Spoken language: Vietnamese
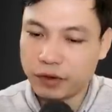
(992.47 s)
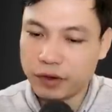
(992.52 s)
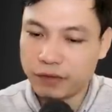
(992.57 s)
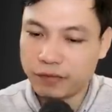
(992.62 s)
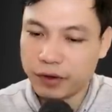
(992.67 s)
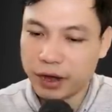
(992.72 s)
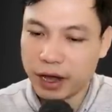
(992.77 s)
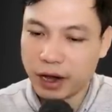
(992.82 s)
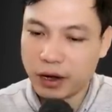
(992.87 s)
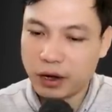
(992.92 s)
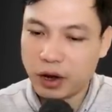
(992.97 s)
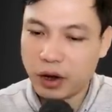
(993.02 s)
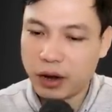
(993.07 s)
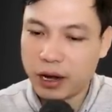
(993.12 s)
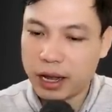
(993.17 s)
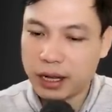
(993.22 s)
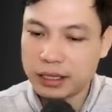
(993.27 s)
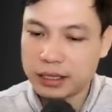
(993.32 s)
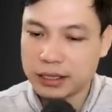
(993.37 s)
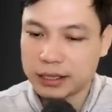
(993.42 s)
đó nó
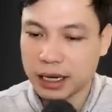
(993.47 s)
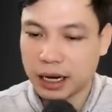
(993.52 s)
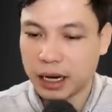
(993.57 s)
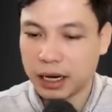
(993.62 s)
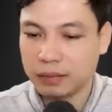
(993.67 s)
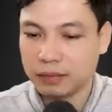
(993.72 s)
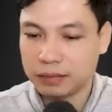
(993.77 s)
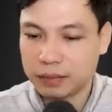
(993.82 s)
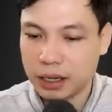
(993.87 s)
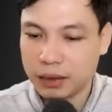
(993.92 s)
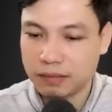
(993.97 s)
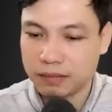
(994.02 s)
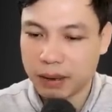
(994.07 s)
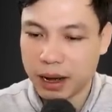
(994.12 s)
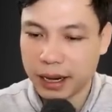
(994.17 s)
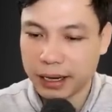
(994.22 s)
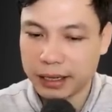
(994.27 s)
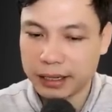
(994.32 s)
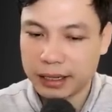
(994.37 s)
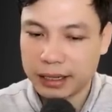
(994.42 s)
đại diện cho cái
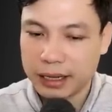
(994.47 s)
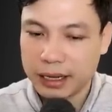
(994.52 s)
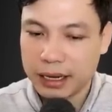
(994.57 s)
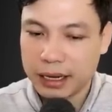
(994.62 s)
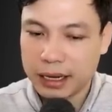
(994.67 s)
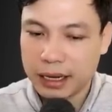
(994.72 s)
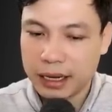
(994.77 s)
gì,